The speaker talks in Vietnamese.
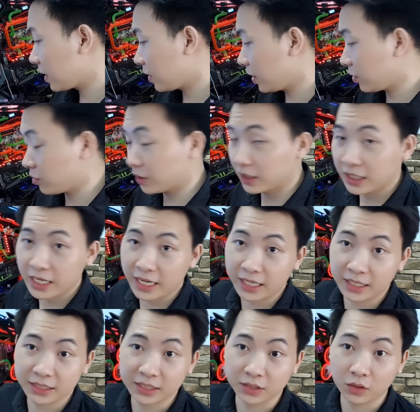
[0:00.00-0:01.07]
Cái con thẻ
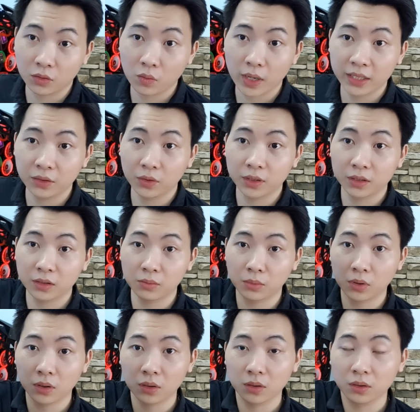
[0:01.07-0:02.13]
này chỉ có quay thôi, không
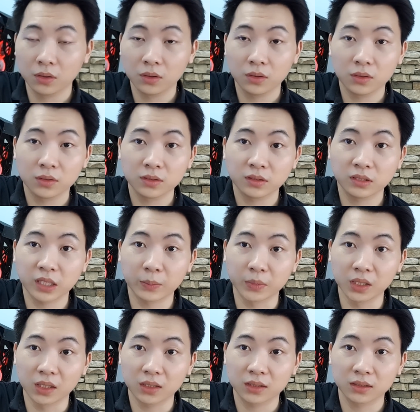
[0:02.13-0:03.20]
có xem
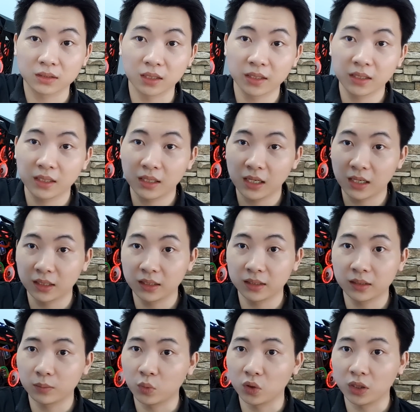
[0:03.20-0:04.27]
được. Đấy, nên là nên
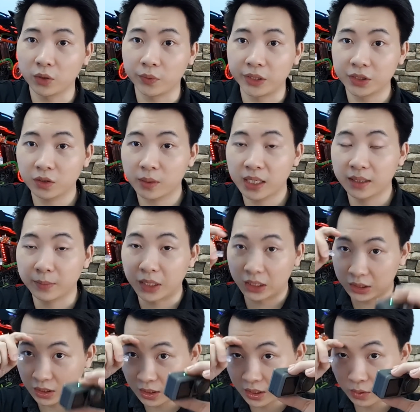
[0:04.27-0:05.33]
một lưu ý cho bạn mà
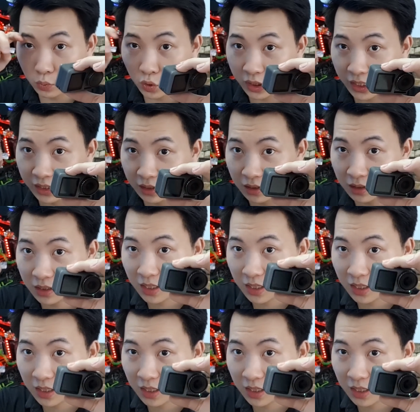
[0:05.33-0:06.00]
trước khi mua thẻ nhớ.